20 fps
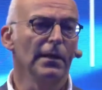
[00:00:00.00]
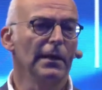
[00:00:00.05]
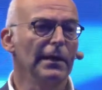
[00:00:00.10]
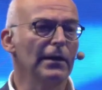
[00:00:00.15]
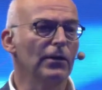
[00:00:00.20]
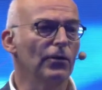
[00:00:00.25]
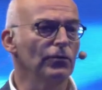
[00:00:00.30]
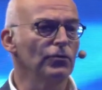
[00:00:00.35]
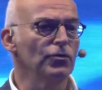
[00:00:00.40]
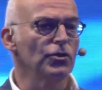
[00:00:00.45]

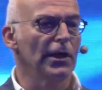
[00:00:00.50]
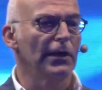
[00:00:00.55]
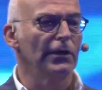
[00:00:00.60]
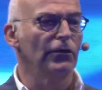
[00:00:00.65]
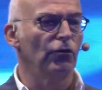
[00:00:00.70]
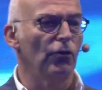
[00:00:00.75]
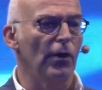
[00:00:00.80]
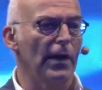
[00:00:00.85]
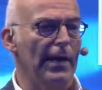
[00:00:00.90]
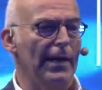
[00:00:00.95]
Il
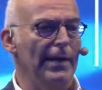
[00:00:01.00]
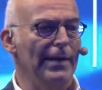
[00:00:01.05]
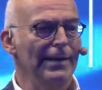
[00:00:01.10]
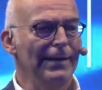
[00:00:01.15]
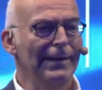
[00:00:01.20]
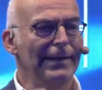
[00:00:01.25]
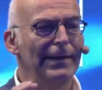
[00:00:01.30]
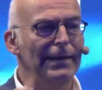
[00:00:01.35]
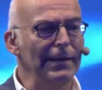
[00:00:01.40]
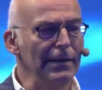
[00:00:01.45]
concetto è
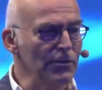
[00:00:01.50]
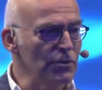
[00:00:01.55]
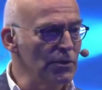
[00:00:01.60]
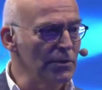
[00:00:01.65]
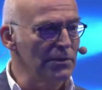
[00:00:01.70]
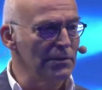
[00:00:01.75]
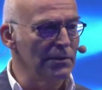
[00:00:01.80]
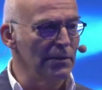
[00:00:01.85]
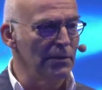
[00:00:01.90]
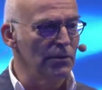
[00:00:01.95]
chi li
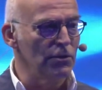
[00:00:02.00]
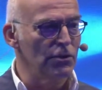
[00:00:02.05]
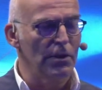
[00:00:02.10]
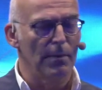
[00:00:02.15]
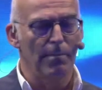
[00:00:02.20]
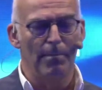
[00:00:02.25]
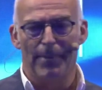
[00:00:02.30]
gestisce